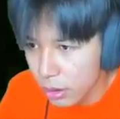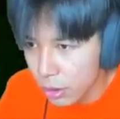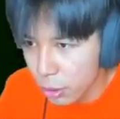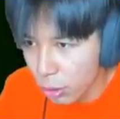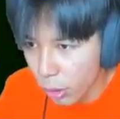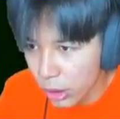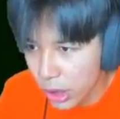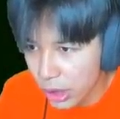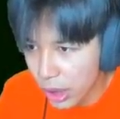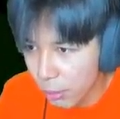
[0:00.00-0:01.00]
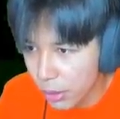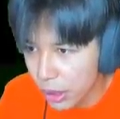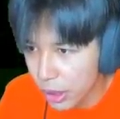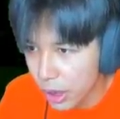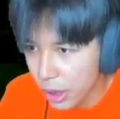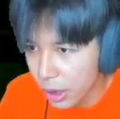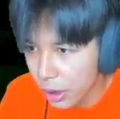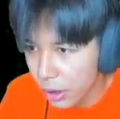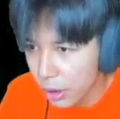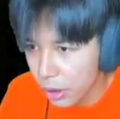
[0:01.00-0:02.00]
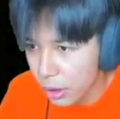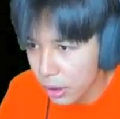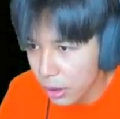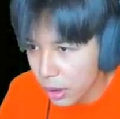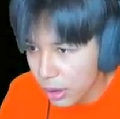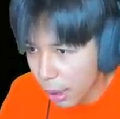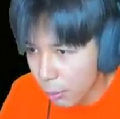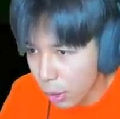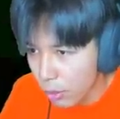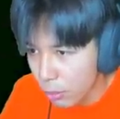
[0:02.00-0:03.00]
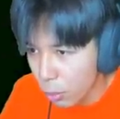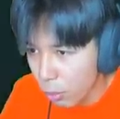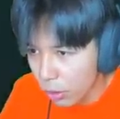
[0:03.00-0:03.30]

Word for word: โยนบอลเกนกีไปหนึ่งทีตามด้วยลูกบอล